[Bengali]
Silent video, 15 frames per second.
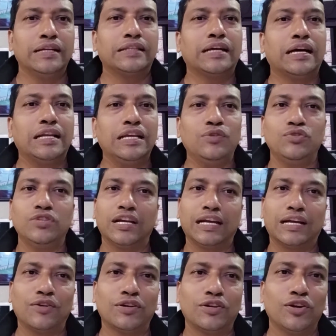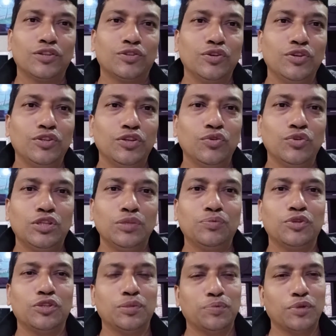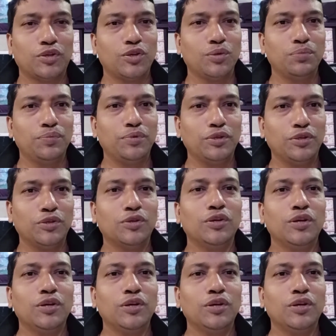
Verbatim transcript: তার ইউজার অ্যাকাউন্ট হয়তো ইউটিউব কর্তৃপক্ষ বিভিন্ন